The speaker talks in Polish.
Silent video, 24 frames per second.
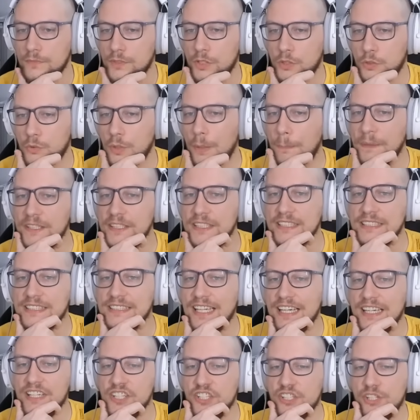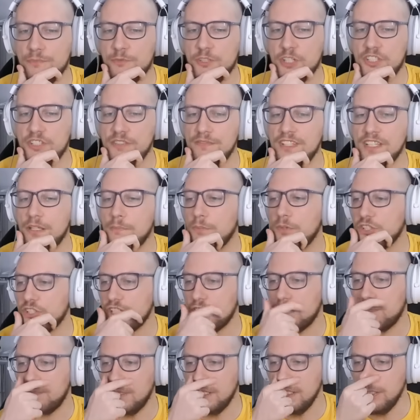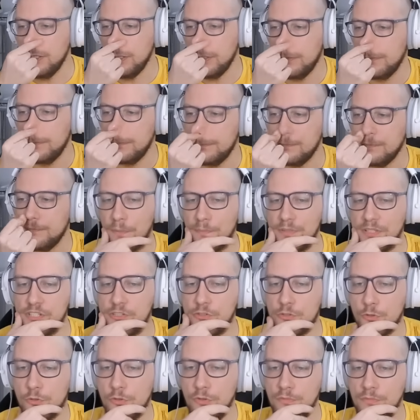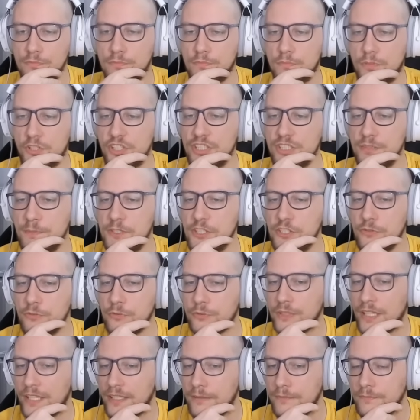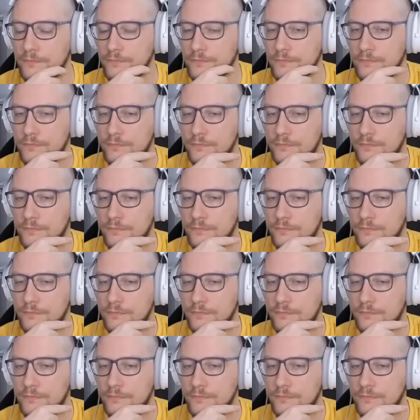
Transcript: to kłopot jest taki, że przeciwnik może zbić i po biciu może zbić tutaj.